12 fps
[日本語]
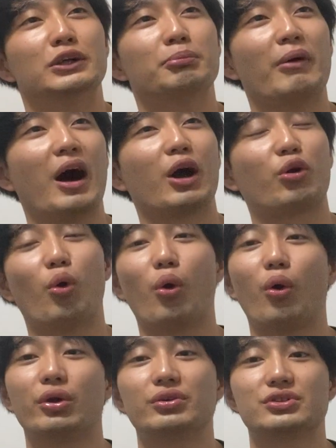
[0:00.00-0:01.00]
まあ
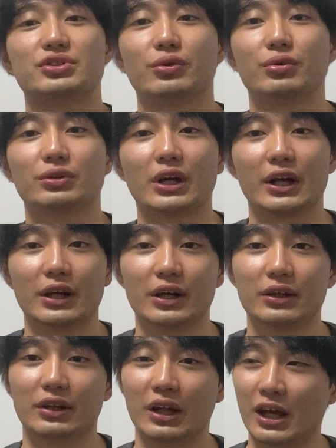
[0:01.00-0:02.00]
こういう状態な
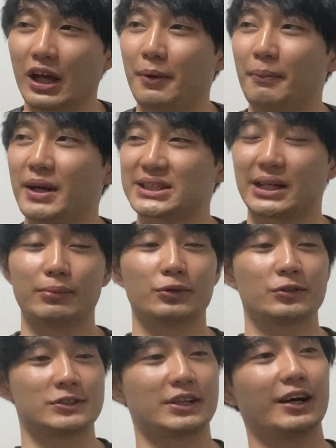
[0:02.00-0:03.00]
んで、まあ坂
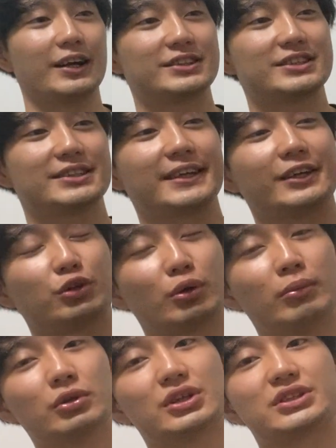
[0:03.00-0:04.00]
本使われ続けると
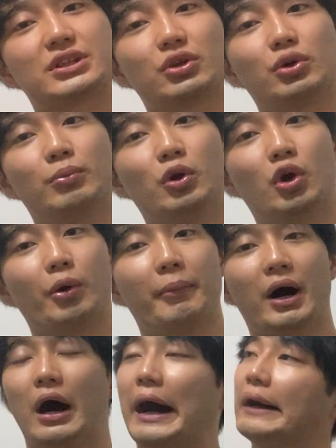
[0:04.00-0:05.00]
思うんですけども、
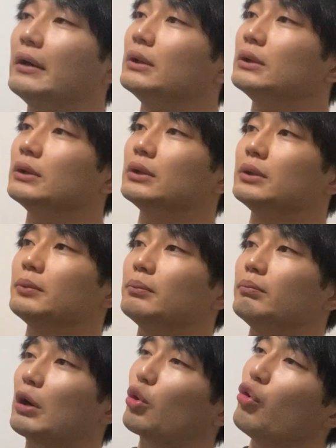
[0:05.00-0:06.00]
まあ
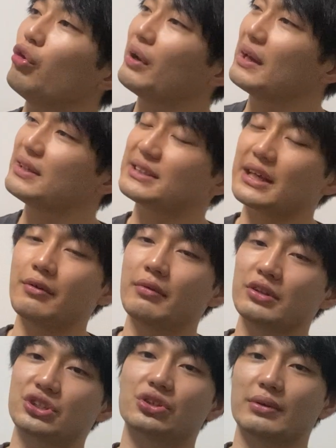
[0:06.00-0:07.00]
まあ、この連戦
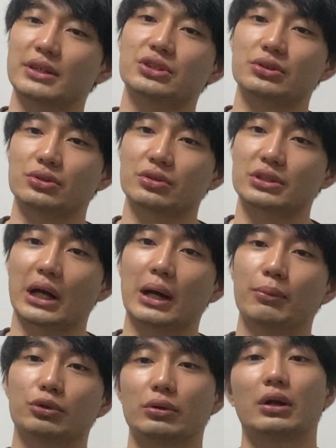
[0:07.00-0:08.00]
を中はずっと
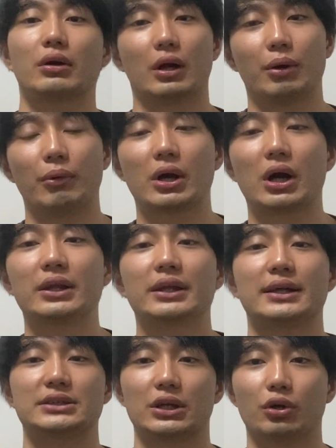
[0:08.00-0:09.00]
坂本なのかなわかん
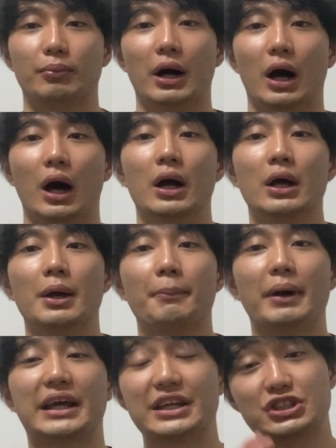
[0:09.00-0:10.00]
ないですけど、まあ、
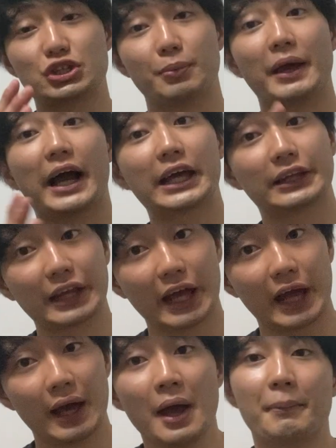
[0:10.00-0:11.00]
まあ、月曜日明け
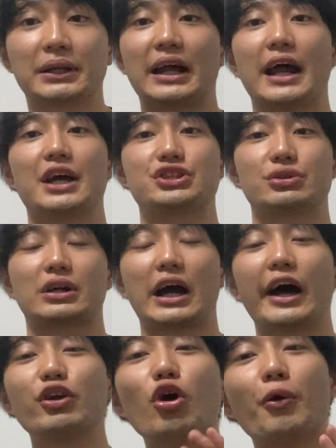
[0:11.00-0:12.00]
て、また来週
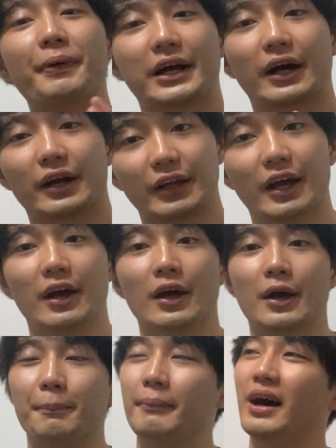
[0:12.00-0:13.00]
火曜日からね、
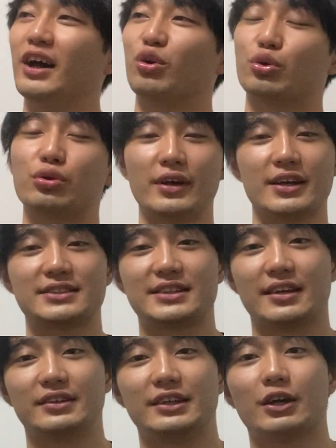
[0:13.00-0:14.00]
まあ、6連
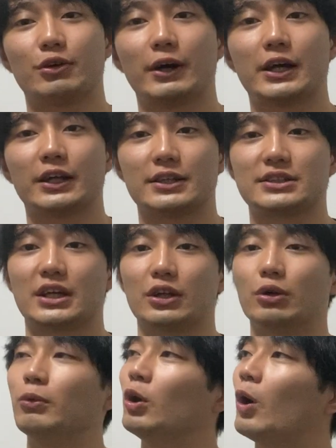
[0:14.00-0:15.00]
戦になるわけですけ
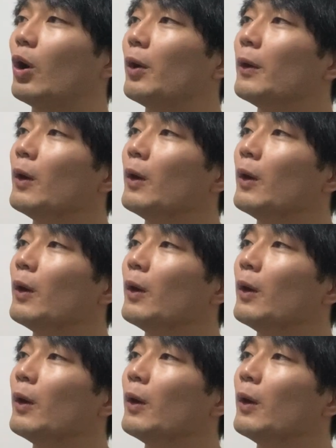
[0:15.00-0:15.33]
ども、